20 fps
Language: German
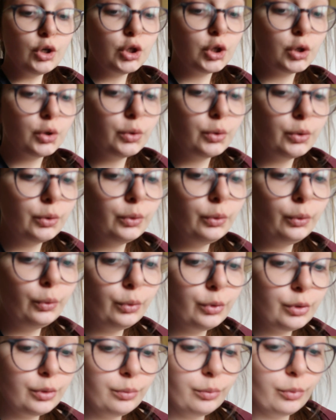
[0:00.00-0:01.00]
wunderschönen
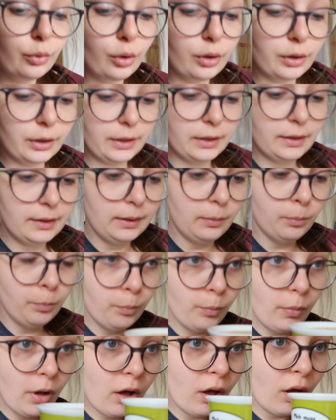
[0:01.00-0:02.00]
guten Morgen, ihr
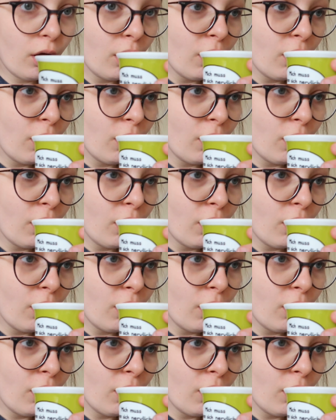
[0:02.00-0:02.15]
Lieben.